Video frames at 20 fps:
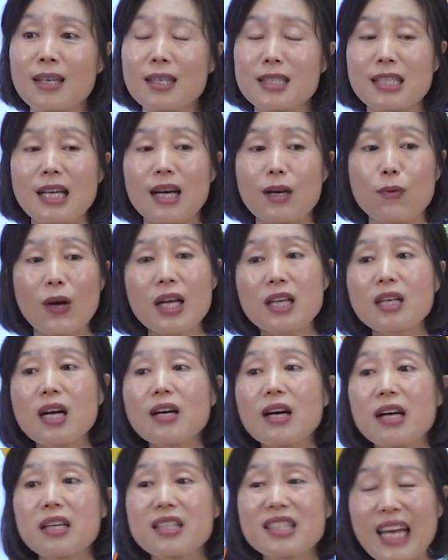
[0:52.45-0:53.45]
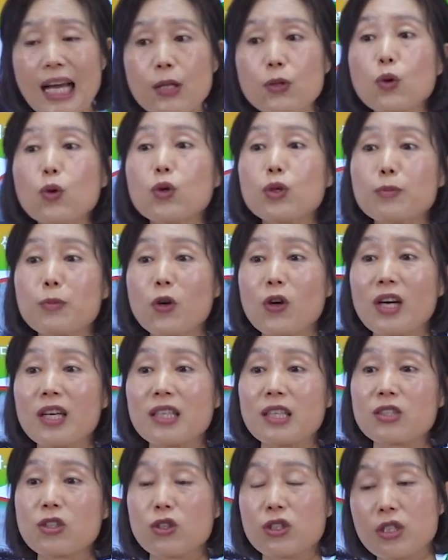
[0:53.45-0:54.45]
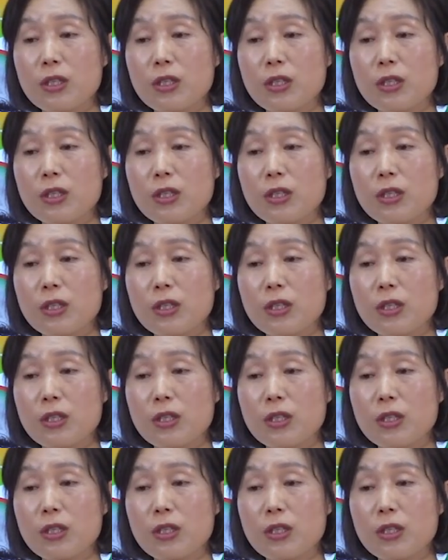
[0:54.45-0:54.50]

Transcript: 자, 과일과 과일은 단독으로 먹어야 되죠.